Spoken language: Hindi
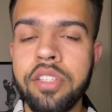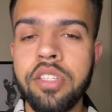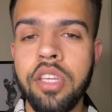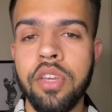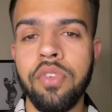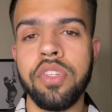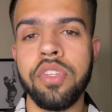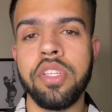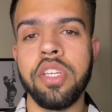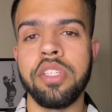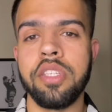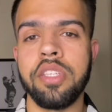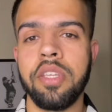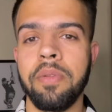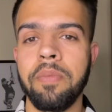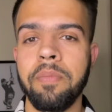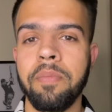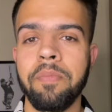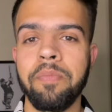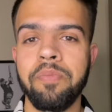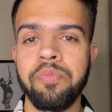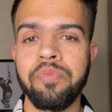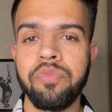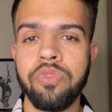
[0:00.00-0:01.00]
की वजह से
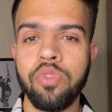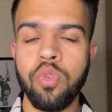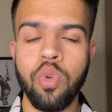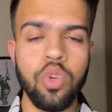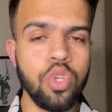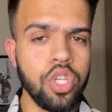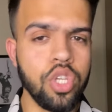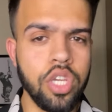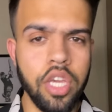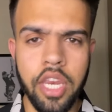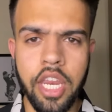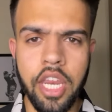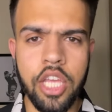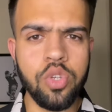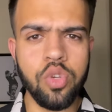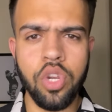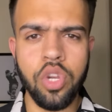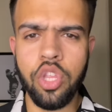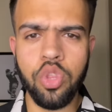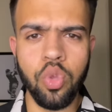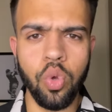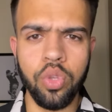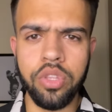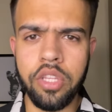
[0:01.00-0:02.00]
कुछ गिने चुने
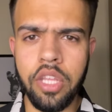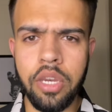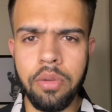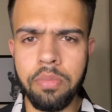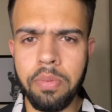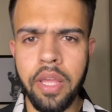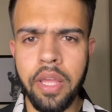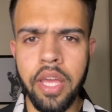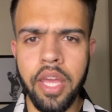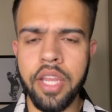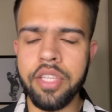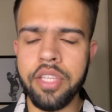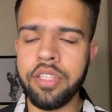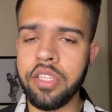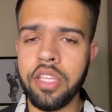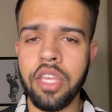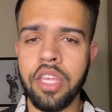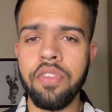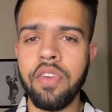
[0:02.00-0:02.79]
दो तीन प्लेयर हैं जिनकी